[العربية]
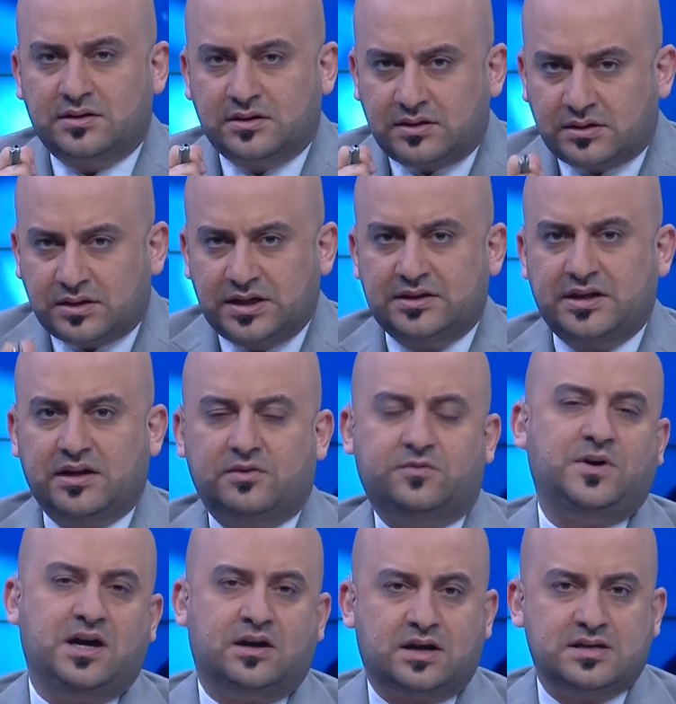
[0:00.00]
نريده
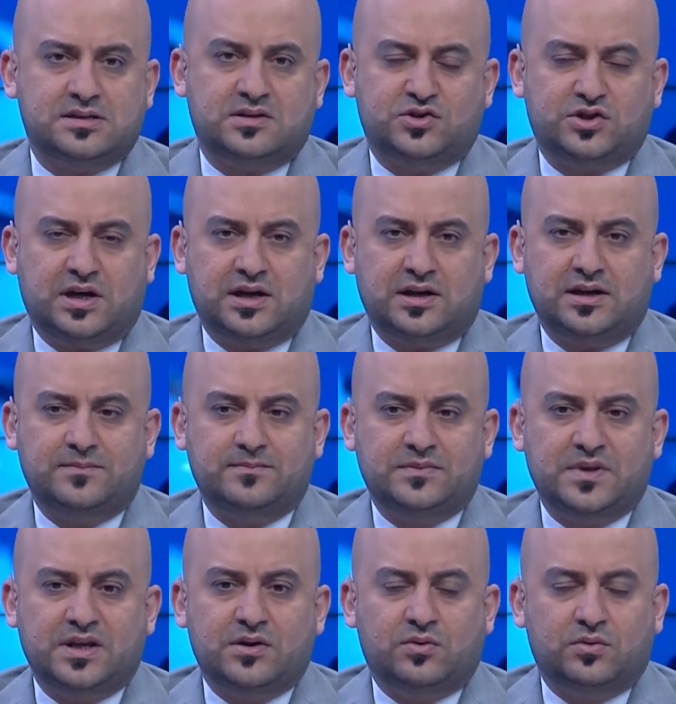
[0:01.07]
يرفع الراس إن شاء الله
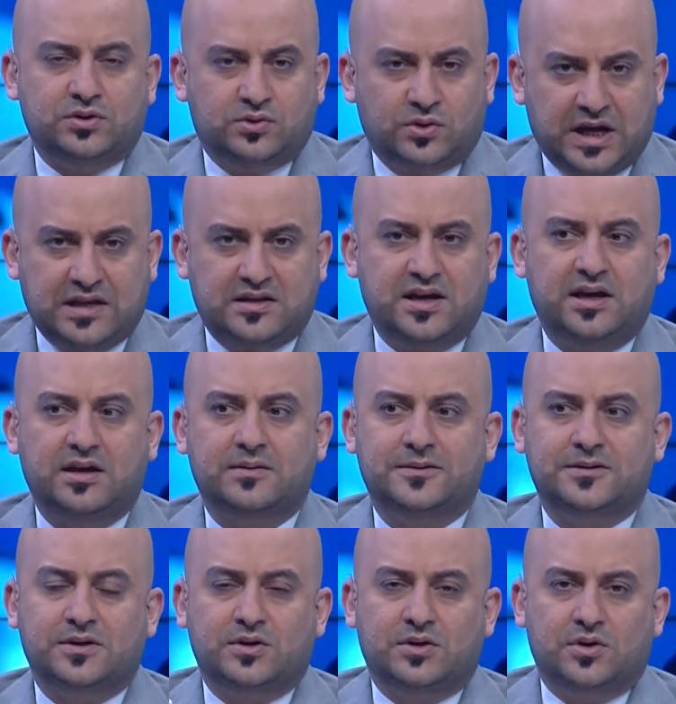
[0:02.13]
وانتم قدها
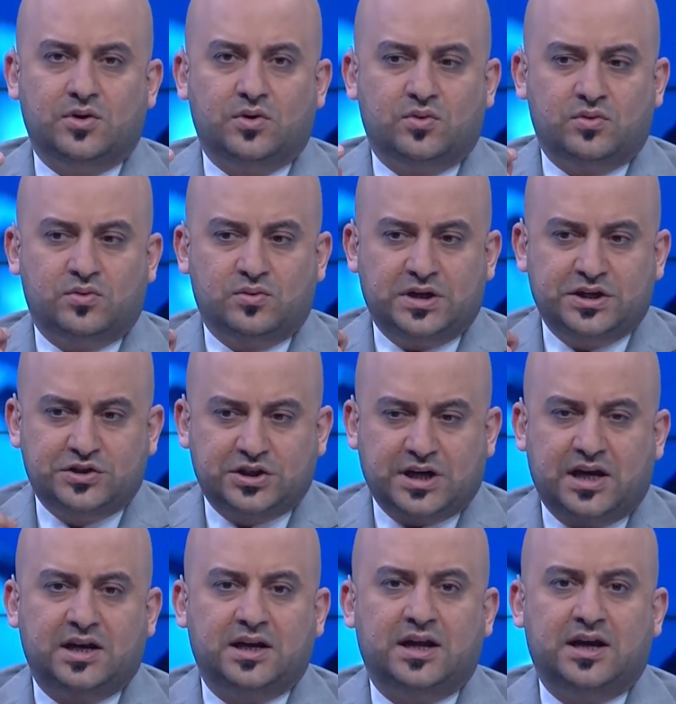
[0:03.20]
وان
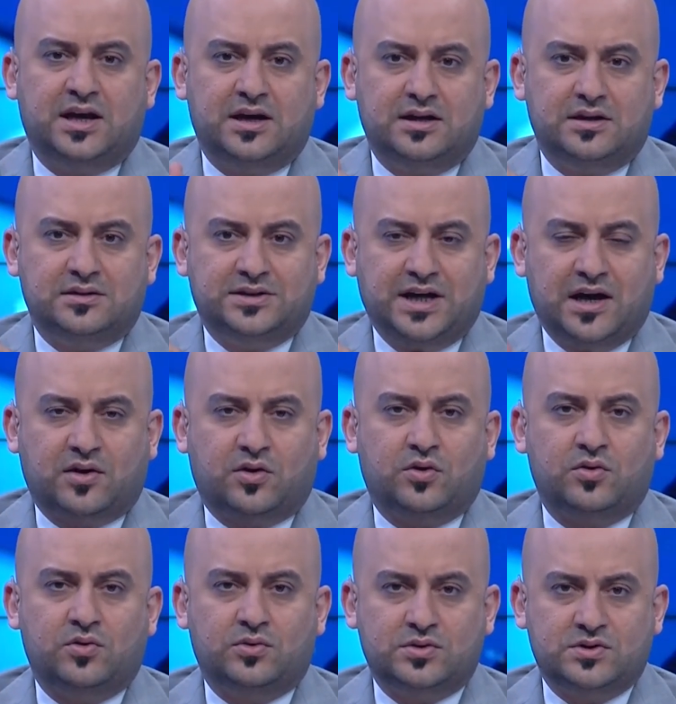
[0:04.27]
شاء الله
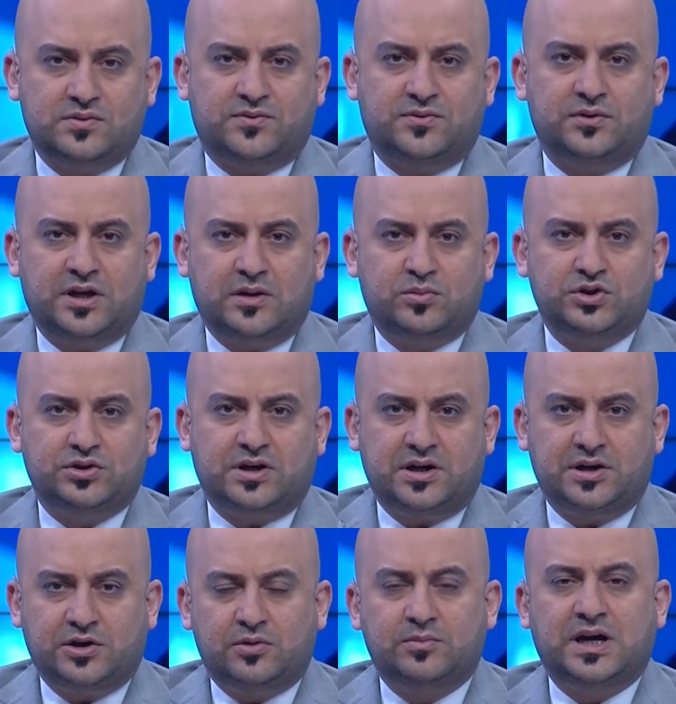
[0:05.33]
تحققون وزفونا البشرى
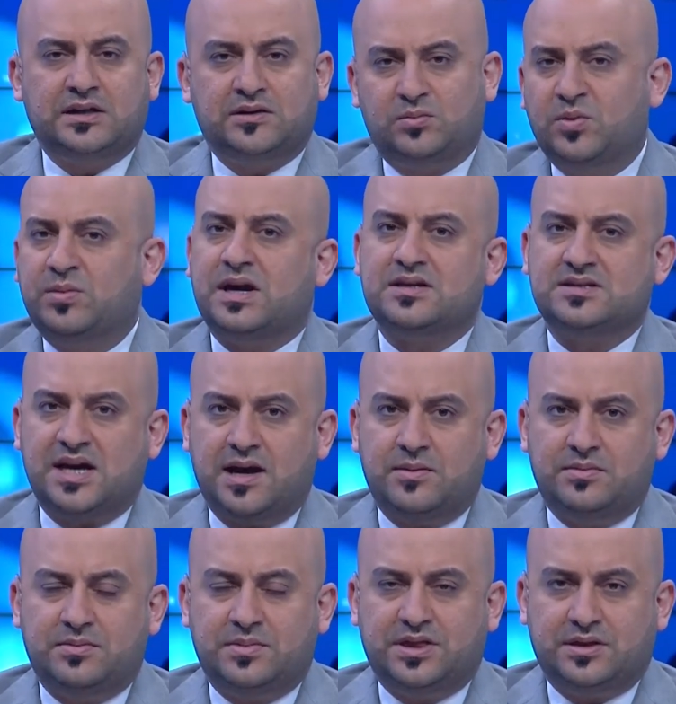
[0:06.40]
يوم غد المباراه الساعه
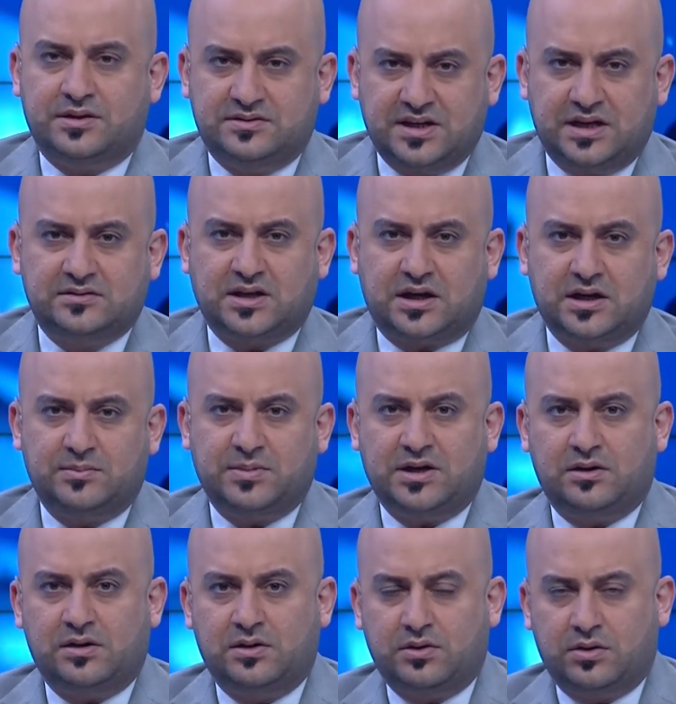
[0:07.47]
الثنتين تقريبا
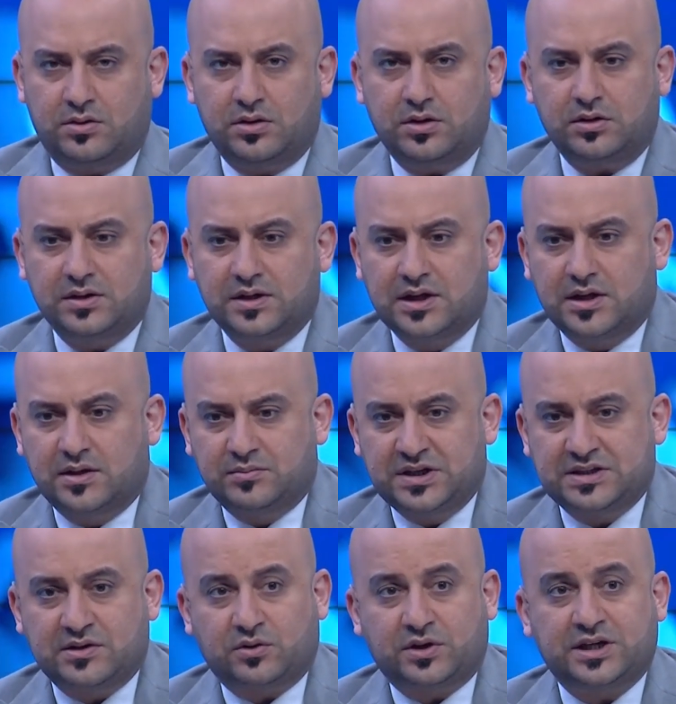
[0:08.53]
الظهر
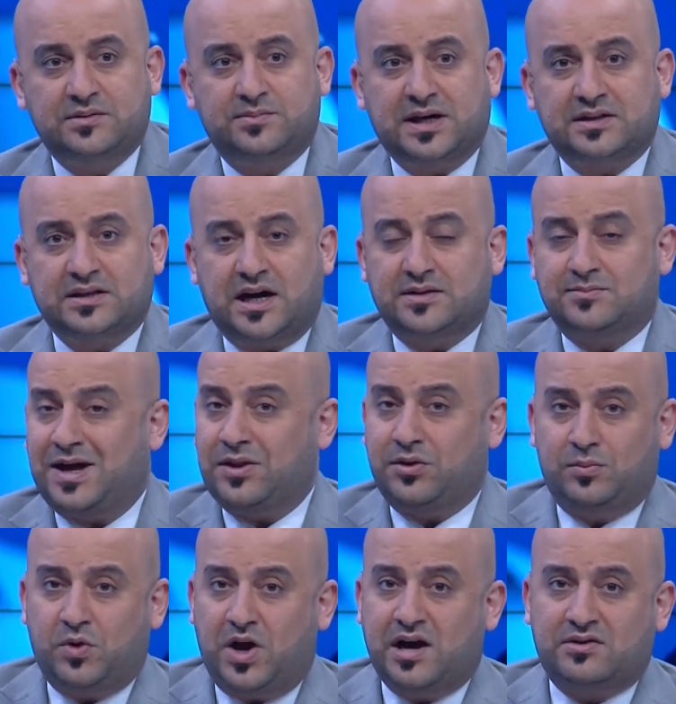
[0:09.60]
بتوقيت بغداد بعض
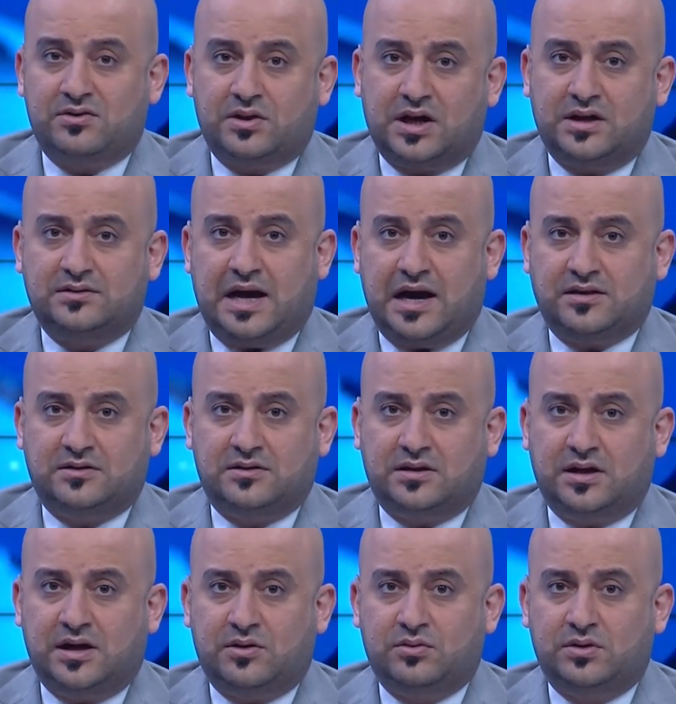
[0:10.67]
المحافظات
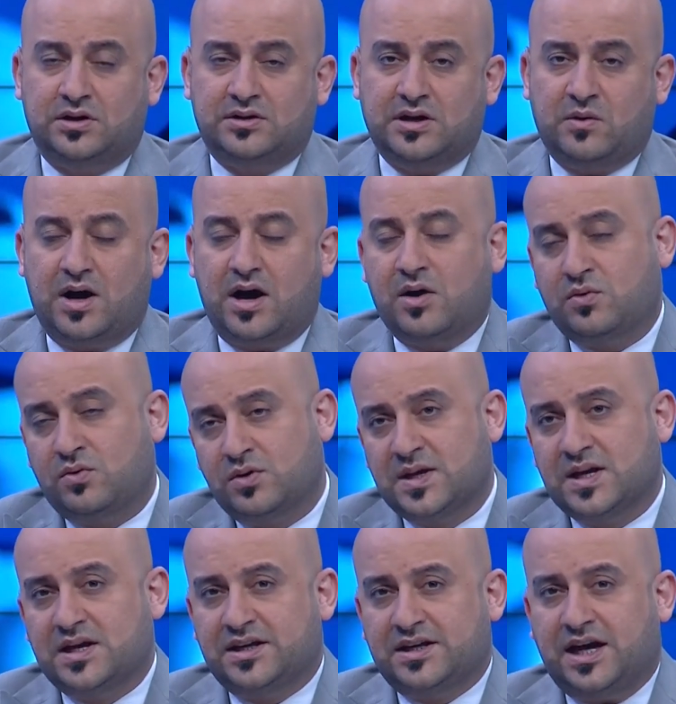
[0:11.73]
عطلوا الدوام او
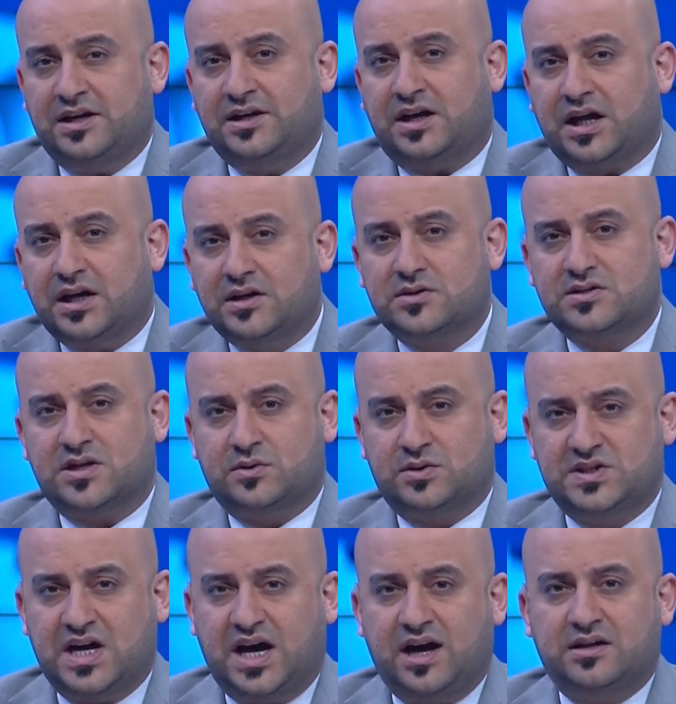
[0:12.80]
يعني قلصوا
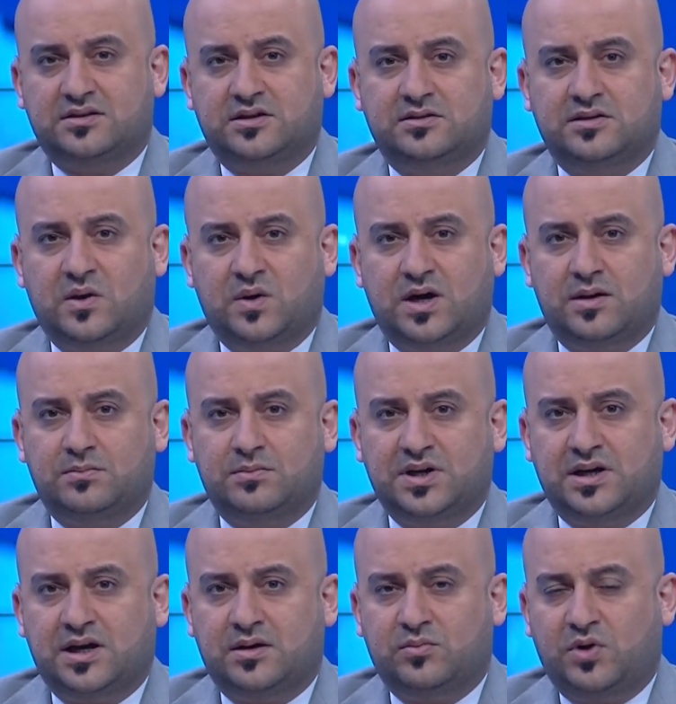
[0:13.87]
ساعات الدوام
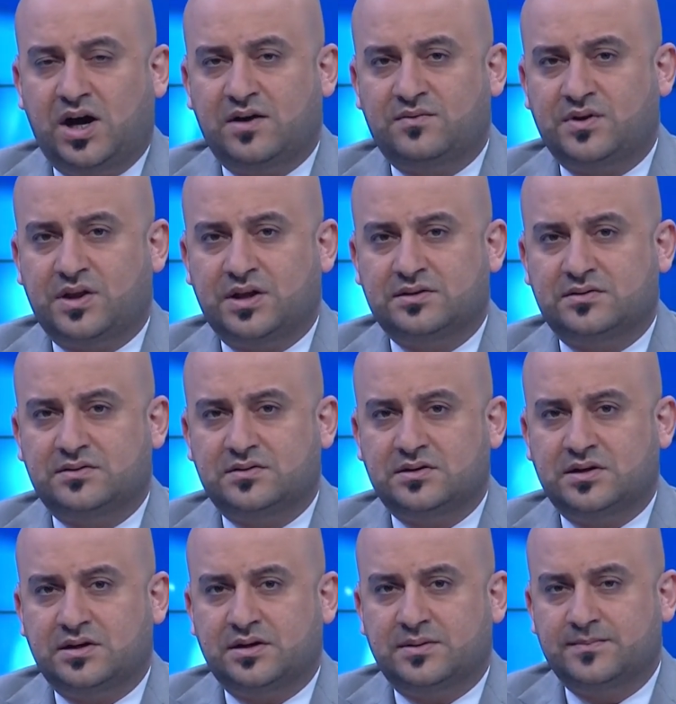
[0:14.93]
منها محافظه
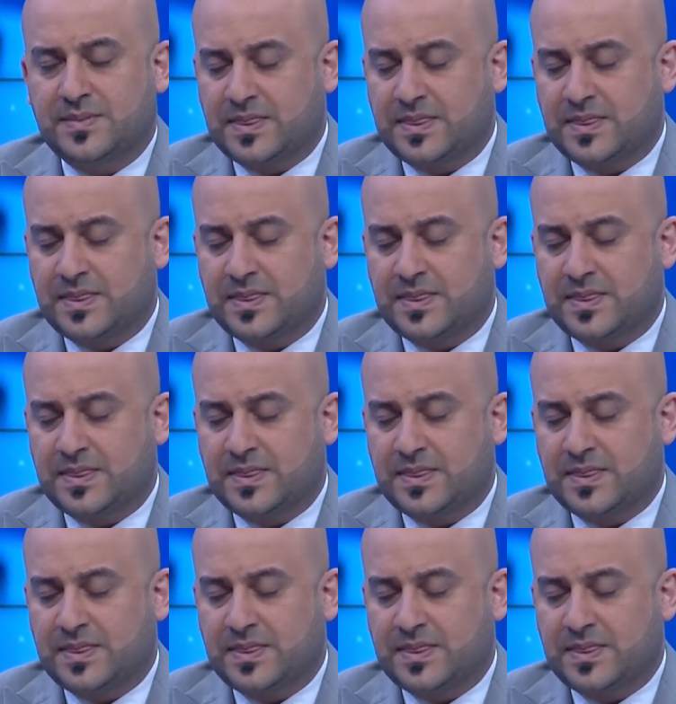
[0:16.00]
آه،